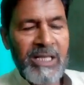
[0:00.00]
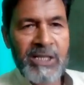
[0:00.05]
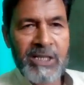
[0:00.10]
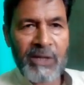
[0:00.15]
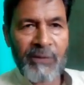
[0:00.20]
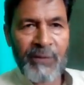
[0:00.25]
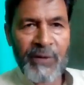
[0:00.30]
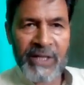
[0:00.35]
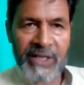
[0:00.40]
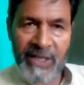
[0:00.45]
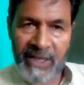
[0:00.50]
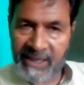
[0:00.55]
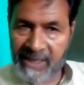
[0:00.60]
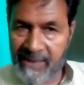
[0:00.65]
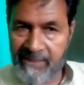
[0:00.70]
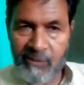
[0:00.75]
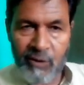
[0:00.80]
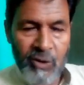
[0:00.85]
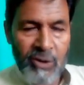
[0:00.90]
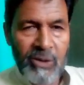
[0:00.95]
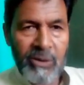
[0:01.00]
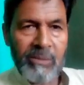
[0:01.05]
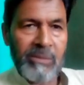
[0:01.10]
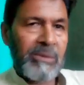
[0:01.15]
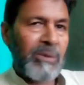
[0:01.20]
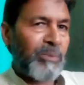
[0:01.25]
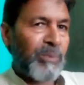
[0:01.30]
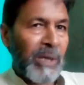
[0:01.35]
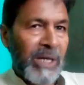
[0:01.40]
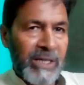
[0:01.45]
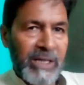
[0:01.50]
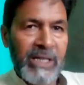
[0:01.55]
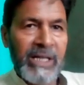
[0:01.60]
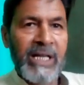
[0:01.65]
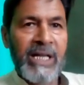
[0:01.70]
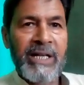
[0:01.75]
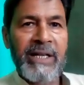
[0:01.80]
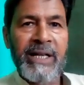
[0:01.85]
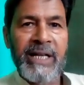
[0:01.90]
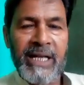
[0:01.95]
सफेदी कम हो वो पक्की
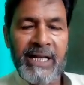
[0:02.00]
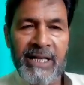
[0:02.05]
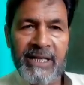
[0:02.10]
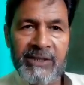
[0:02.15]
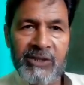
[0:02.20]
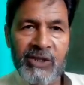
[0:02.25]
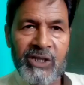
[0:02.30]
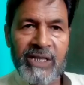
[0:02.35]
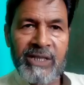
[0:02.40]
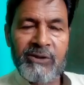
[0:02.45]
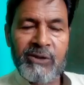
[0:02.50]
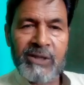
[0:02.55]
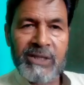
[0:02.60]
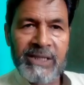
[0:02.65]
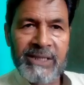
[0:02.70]
लकड़ी कहलाती है